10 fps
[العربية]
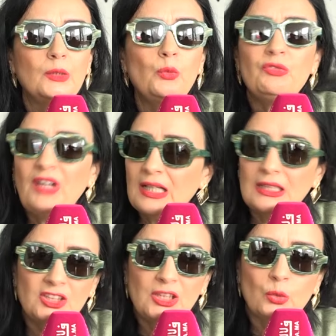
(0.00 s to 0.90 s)
آه،
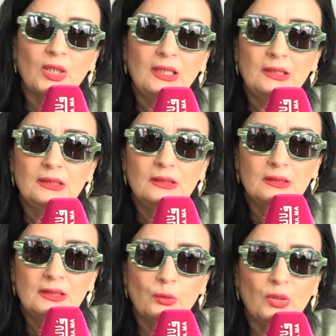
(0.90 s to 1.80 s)
هو بحق هادشي اللي
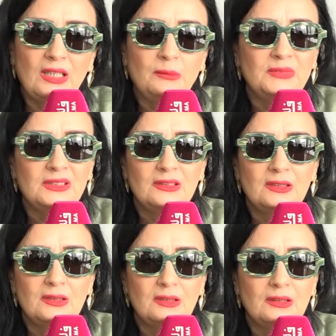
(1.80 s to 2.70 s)
وقع اللي وقع
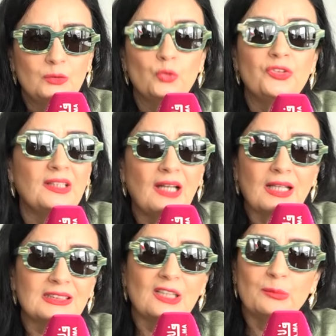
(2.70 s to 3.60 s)
من آه،
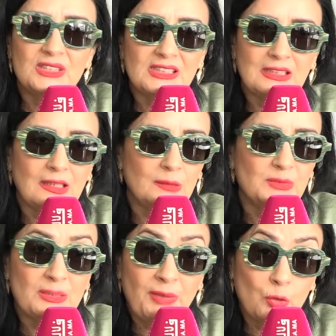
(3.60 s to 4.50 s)
طوفان الاقصى من
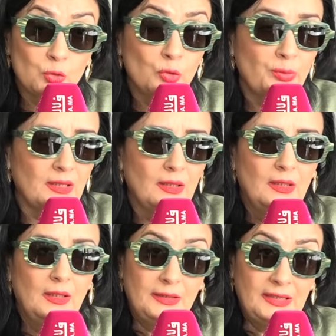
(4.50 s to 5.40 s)
ستة من 7
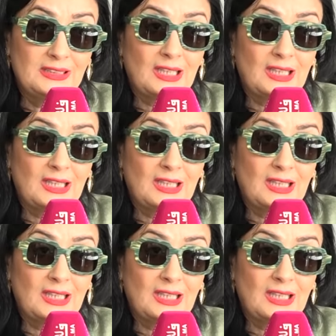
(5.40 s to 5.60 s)
اكتوبر